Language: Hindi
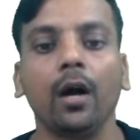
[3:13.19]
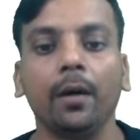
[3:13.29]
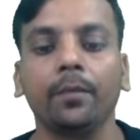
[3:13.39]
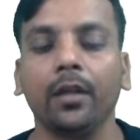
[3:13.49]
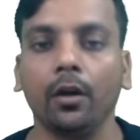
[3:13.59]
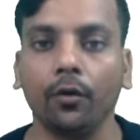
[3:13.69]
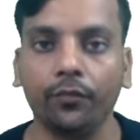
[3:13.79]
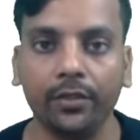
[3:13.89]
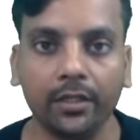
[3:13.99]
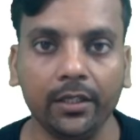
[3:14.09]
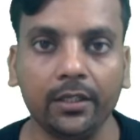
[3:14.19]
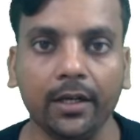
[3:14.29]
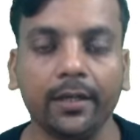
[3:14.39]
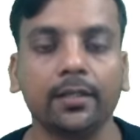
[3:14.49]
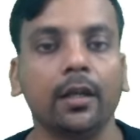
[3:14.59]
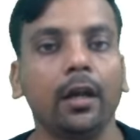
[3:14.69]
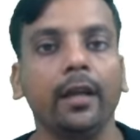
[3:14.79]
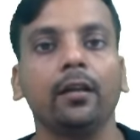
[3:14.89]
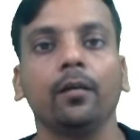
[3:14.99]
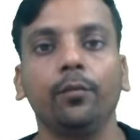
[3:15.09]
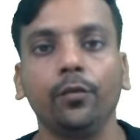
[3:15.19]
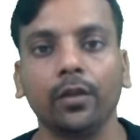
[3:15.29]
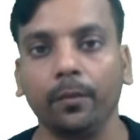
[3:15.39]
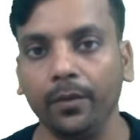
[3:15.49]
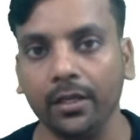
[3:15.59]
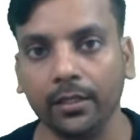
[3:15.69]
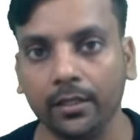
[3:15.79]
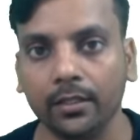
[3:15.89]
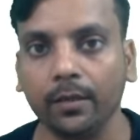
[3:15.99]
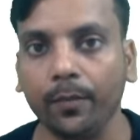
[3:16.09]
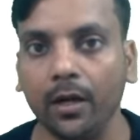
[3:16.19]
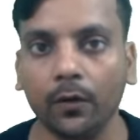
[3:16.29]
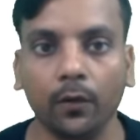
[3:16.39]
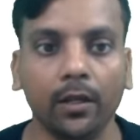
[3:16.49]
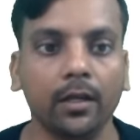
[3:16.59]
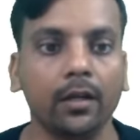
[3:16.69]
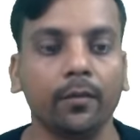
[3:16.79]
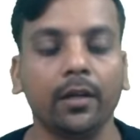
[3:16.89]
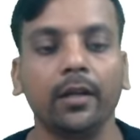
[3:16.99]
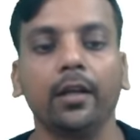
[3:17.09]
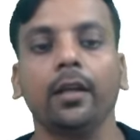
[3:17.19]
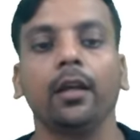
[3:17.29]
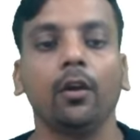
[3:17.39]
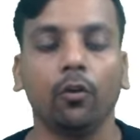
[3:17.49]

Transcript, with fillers: आपके ऑफिशियल स्टार्ट एंड कंप्यूटर अप्लीकेशन के पार्ट को लेकर कवर करेंगे